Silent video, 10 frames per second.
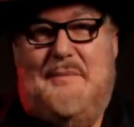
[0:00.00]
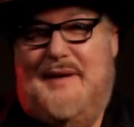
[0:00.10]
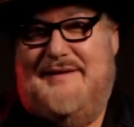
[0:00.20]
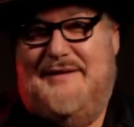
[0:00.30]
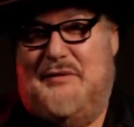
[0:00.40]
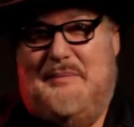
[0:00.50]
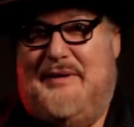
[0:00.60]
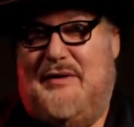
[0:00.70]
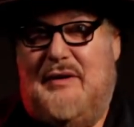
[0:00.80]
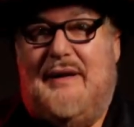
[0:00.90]
Mi acento
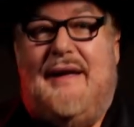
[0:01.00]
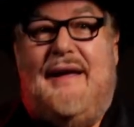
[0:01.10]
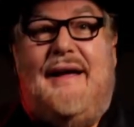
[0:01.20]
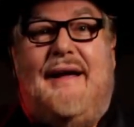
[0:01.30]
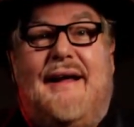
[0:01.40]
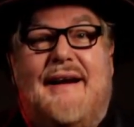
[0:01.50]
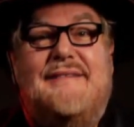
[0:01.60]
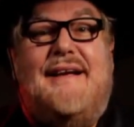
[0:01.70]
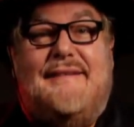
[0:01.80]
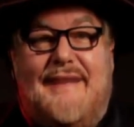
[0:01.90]
español.
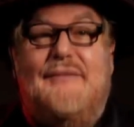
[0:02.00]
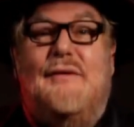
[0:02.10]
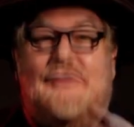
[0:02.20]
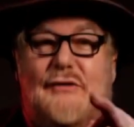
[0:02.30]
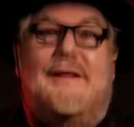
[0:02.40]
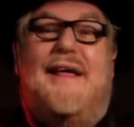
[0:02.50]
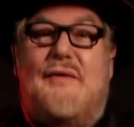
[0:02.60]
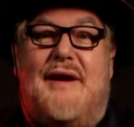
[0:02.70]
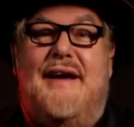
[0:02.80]
Rescatando al soldado